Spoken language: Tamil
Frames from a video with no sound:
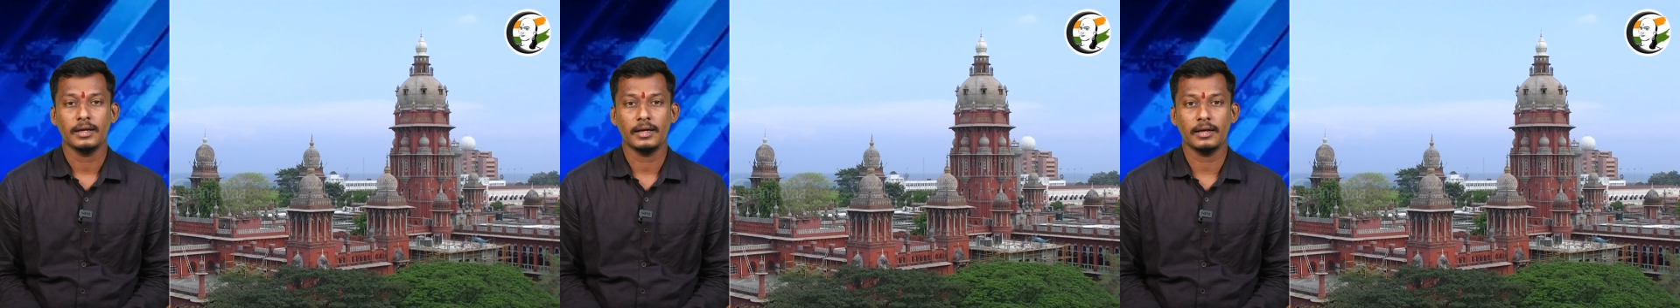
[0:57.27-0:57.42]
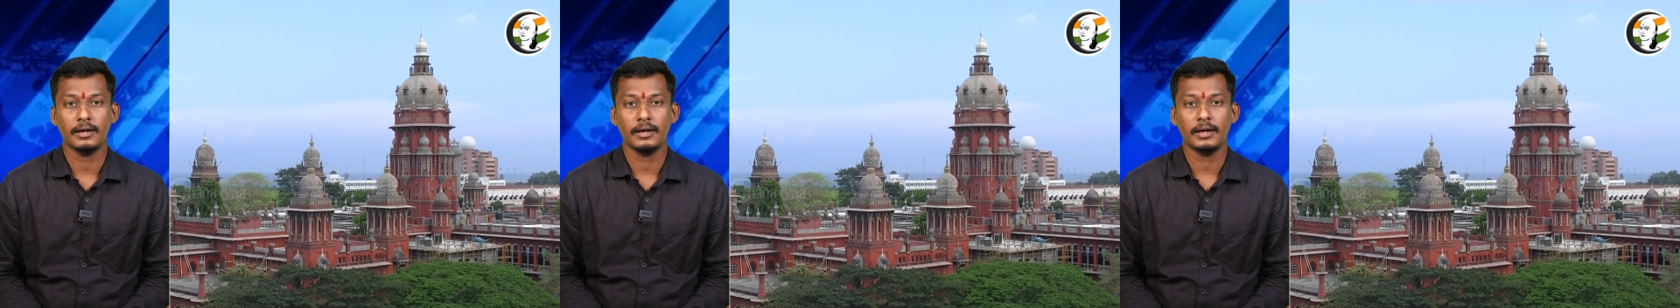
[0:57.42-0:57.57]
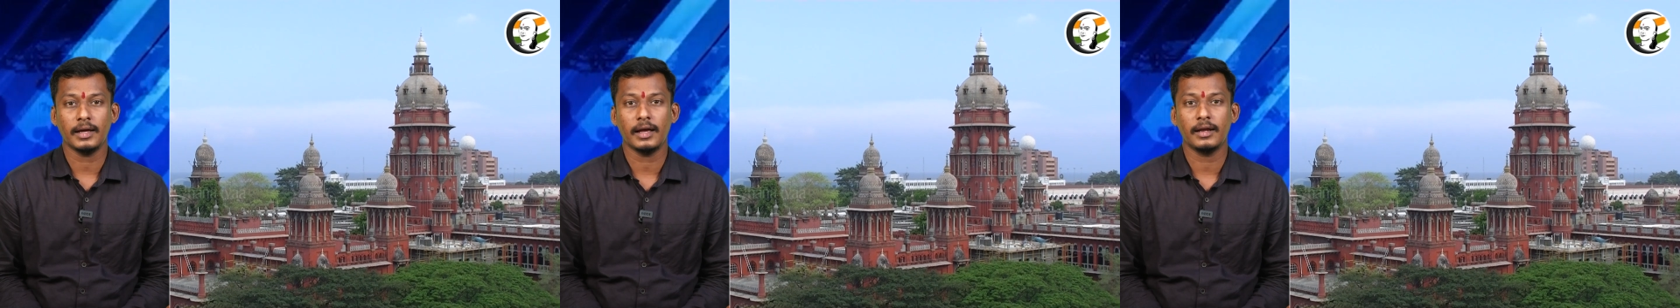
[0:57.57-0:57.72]

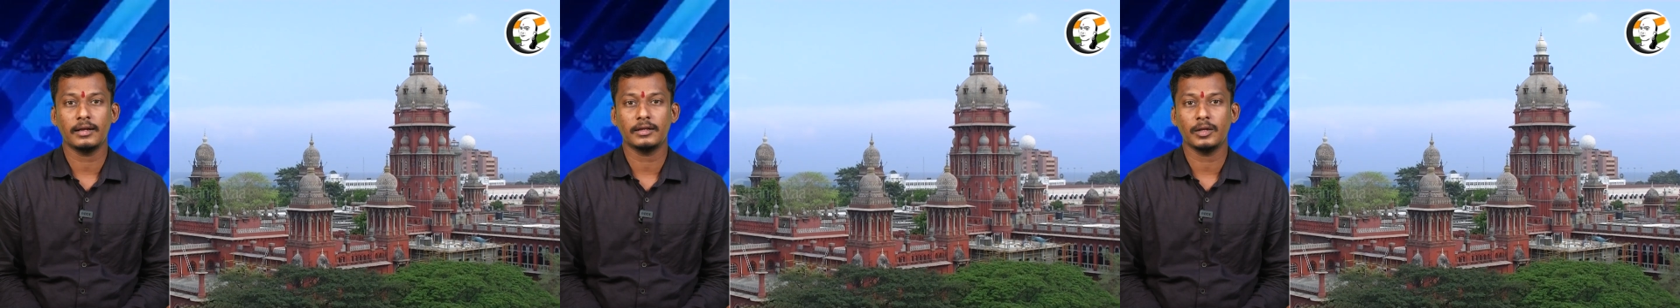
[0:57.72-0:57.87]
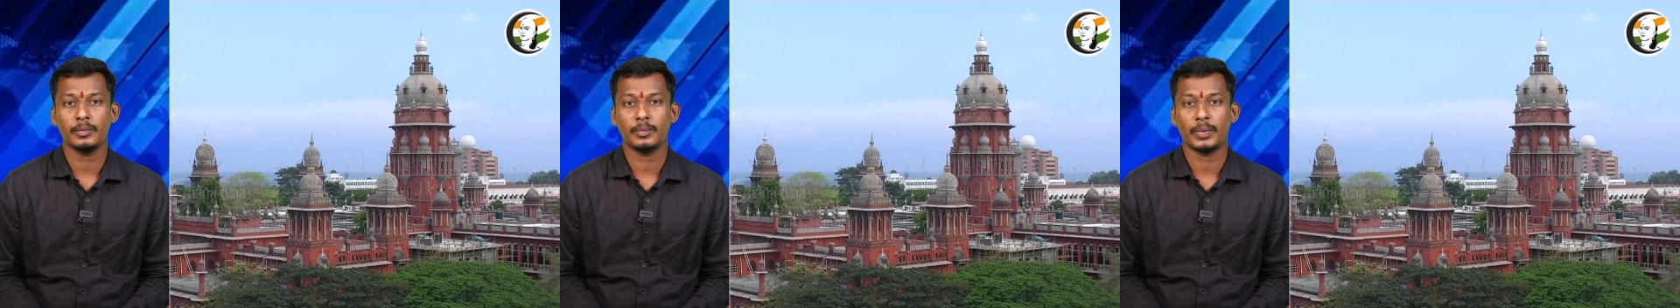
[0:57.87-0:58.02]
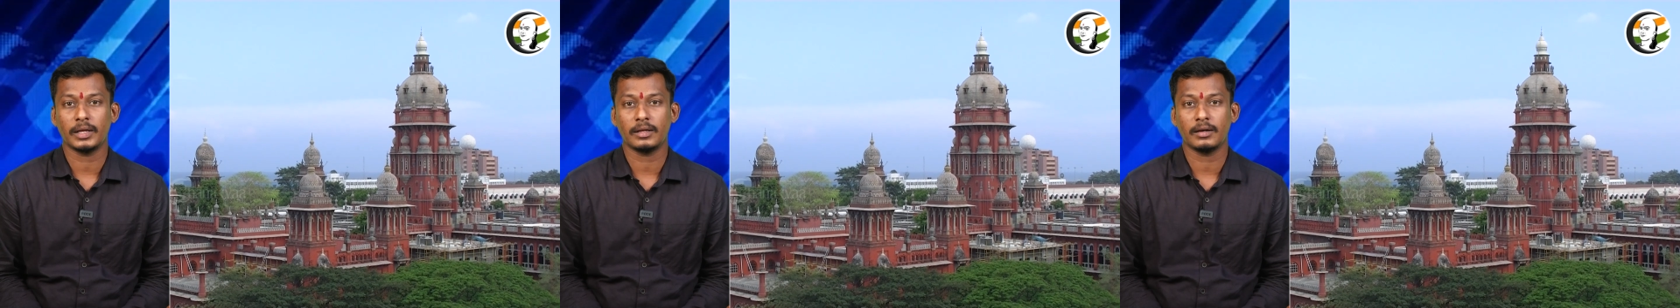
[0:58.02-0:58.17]

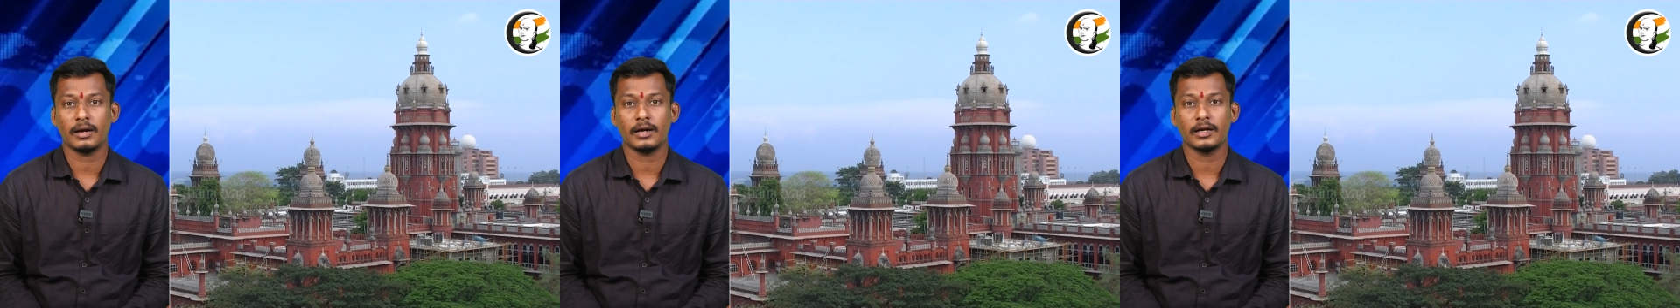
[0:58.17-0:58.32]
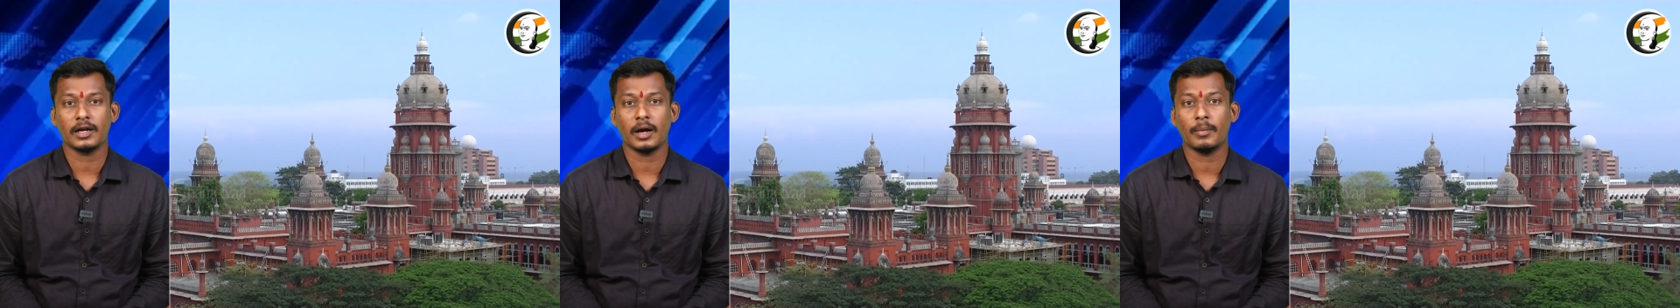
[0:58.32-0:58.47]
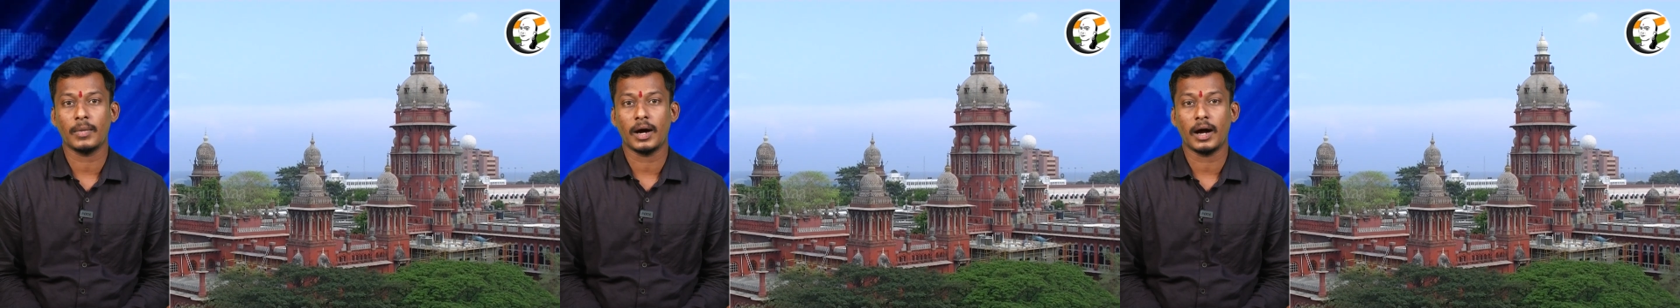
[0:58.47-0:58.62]
இரண்டாயிரத்து
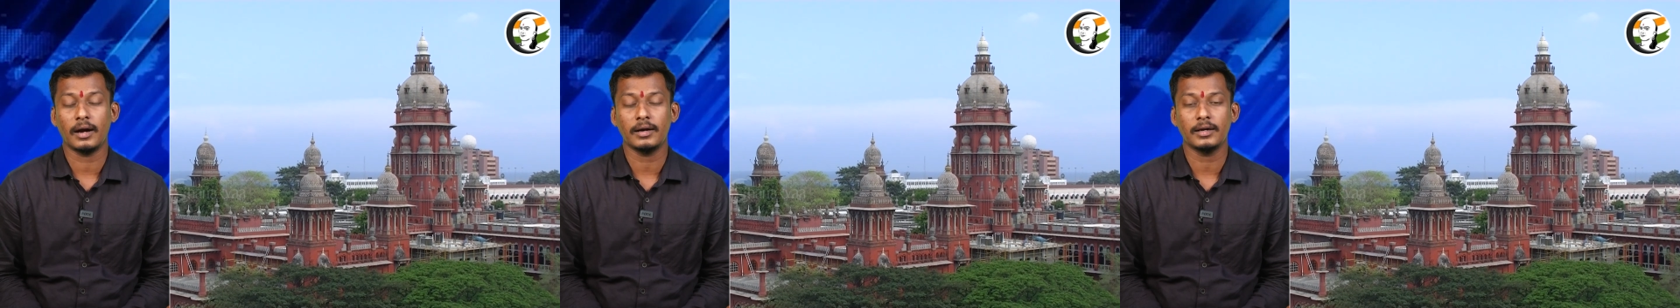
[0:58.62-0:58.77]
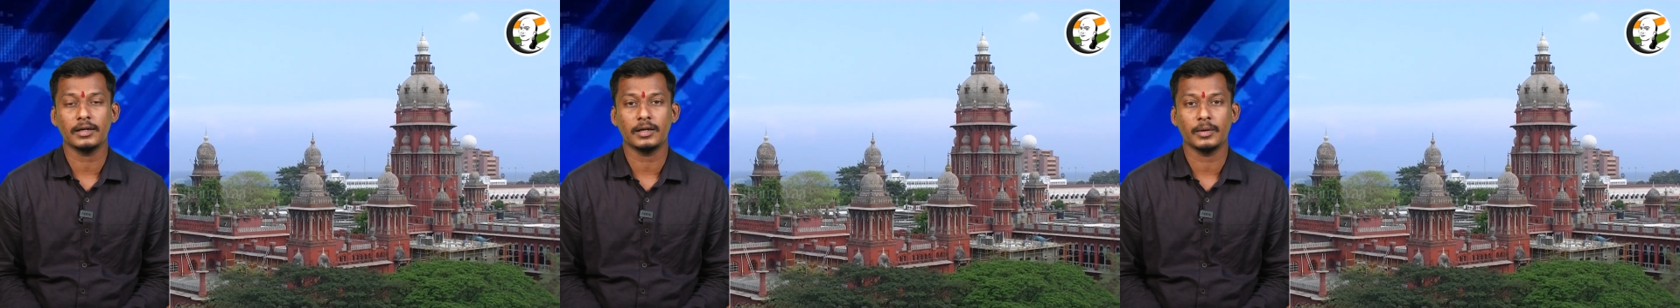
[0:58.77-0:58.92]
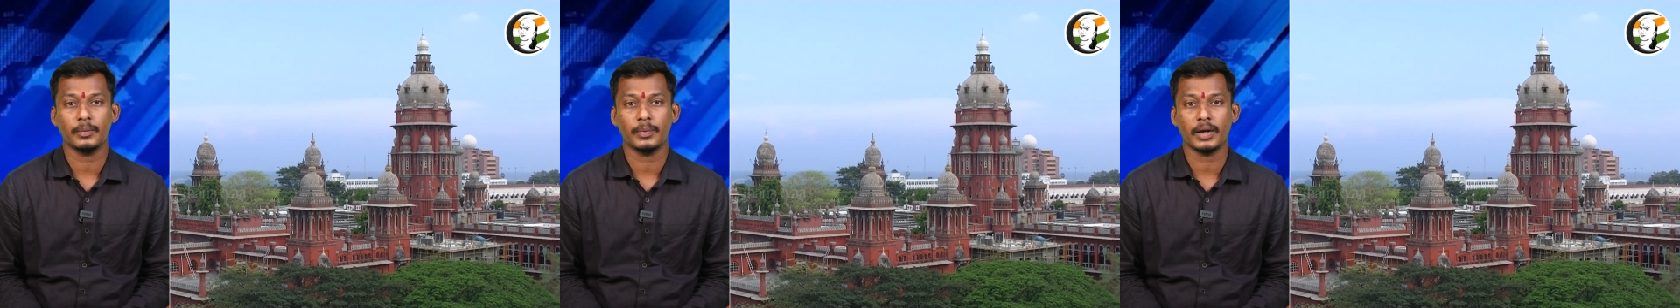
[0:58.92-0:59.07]
பதினான்காம்
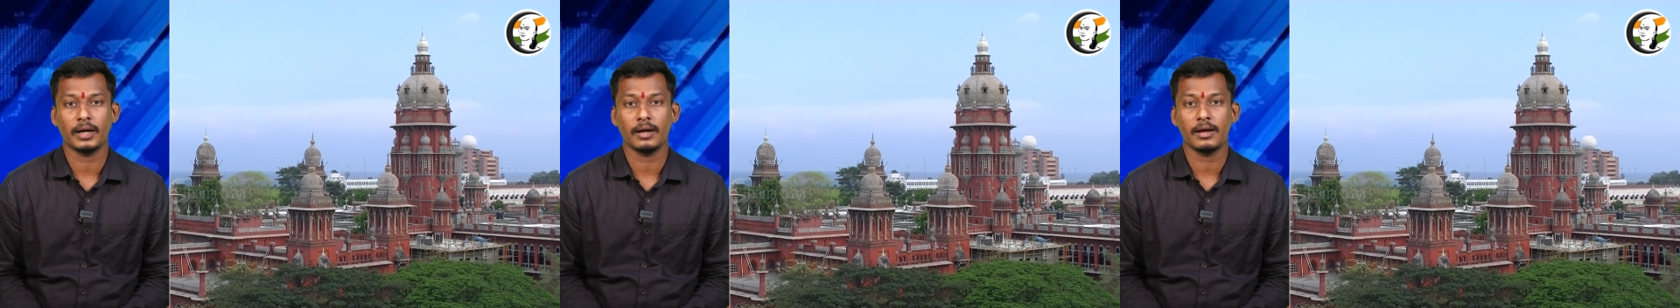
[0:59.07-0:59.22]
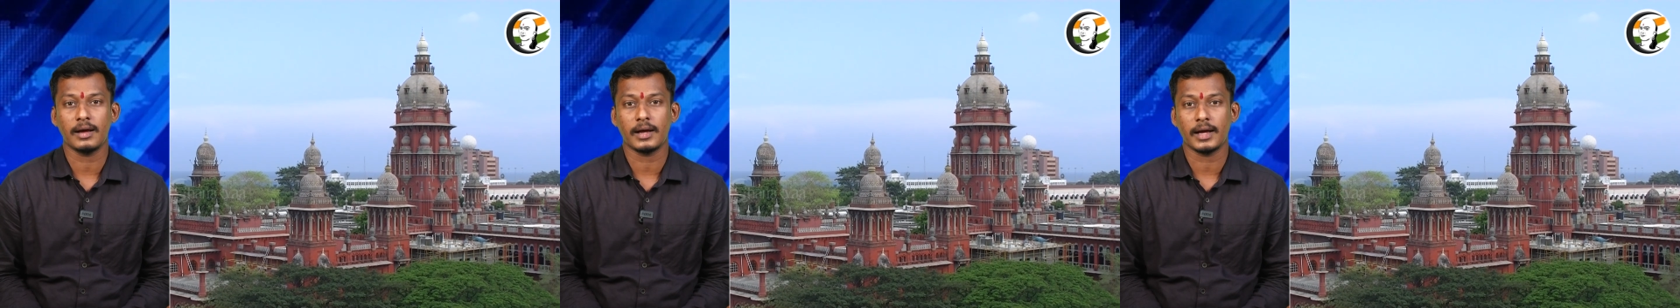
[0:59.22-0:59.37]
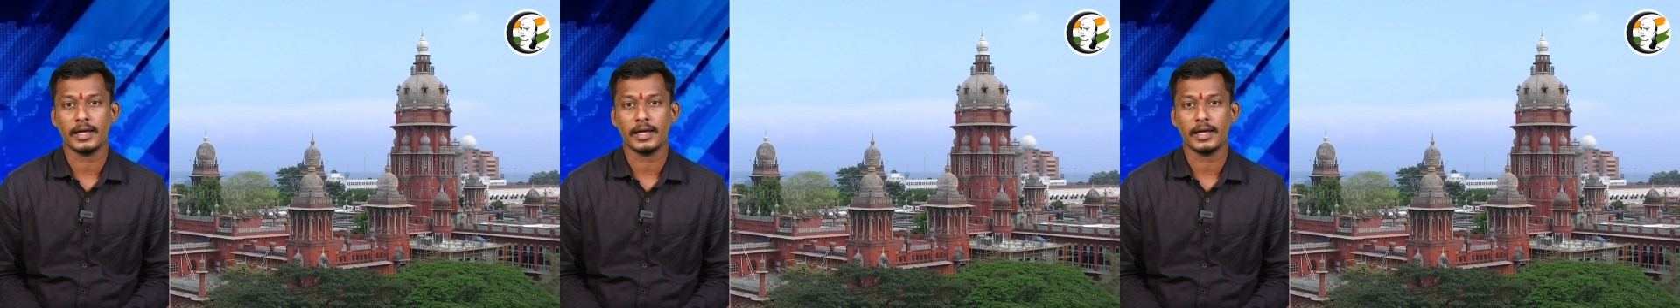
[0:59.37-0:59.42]
ஆண்டுக்கு பிறகு